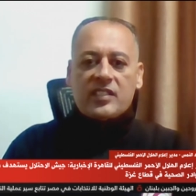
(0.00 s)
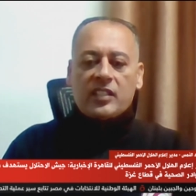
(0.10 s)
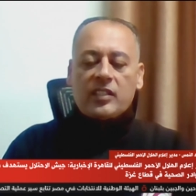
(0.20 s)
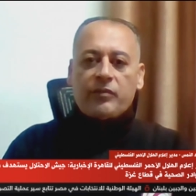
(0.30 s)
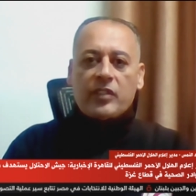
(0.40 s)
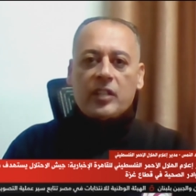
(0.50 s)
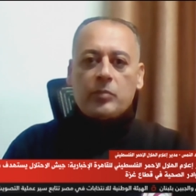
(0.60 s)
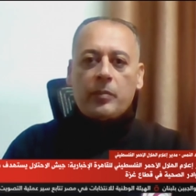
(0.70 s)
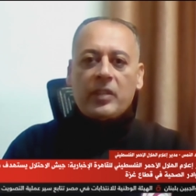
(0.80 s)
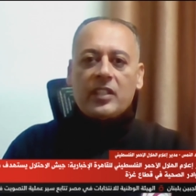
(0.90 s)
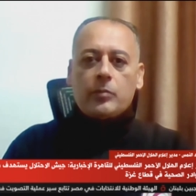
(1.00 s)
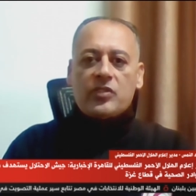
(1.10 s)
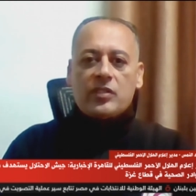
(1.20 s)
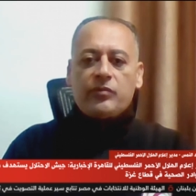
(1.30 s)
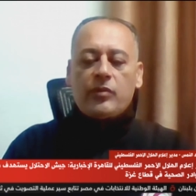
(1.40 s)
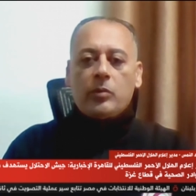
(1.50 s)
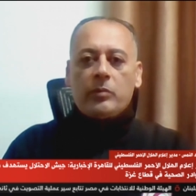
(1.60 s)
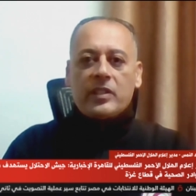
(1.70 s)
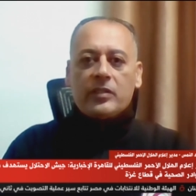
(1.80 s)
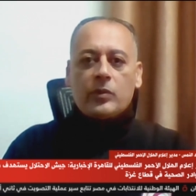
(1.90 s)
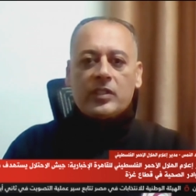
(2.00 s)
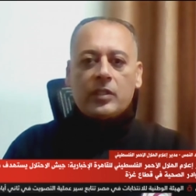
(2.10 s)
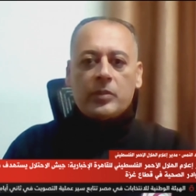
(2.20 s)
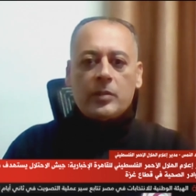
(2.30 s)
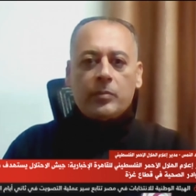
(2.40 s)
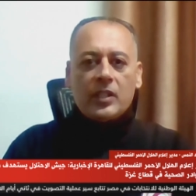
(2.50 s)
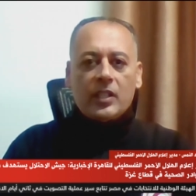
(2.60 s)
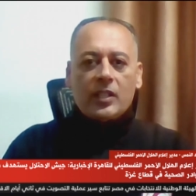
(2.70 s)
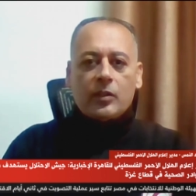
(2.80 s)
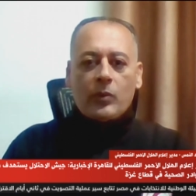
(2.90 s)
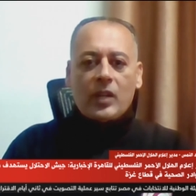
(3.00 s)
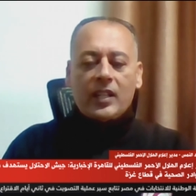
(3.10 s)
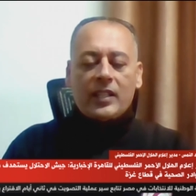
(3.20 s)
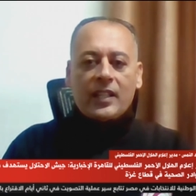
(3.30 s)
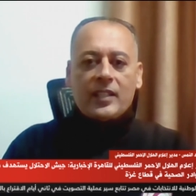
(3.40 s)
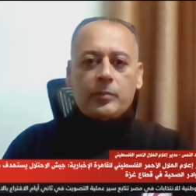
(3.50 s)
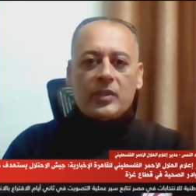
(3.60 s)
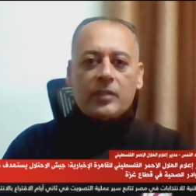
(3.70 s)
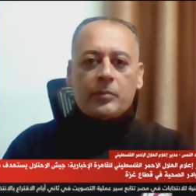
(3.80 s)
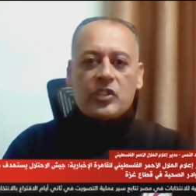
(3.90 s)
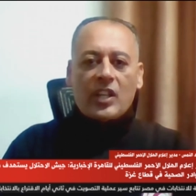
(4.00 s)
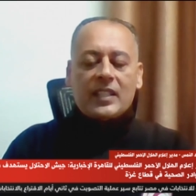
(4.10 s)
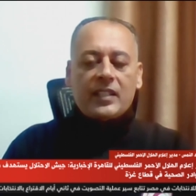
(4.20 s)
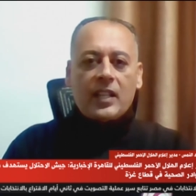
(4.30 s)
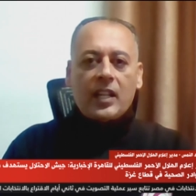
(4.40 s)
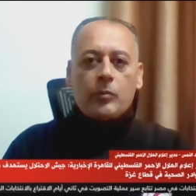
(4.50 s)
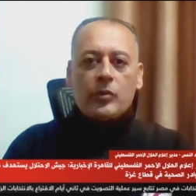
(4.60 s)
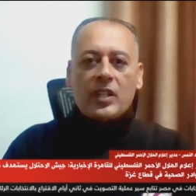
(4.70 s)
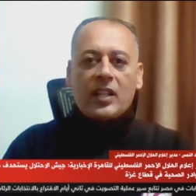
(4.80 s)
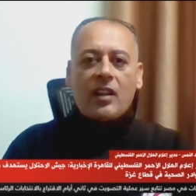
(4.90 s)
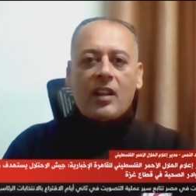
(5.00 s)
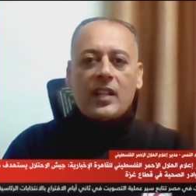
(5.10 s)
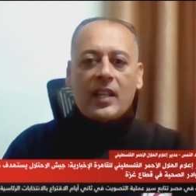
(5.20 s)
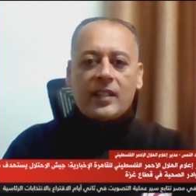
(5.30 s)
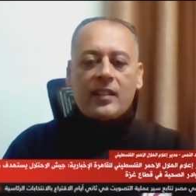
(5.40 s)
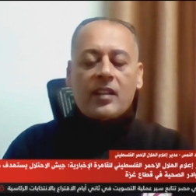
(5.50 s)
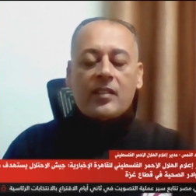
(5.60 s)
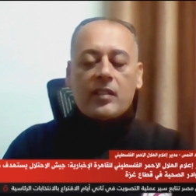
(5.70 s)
تسعه افراد ما بين مسعف وممرض وطبيب ويعني بشكل عام هناك الآن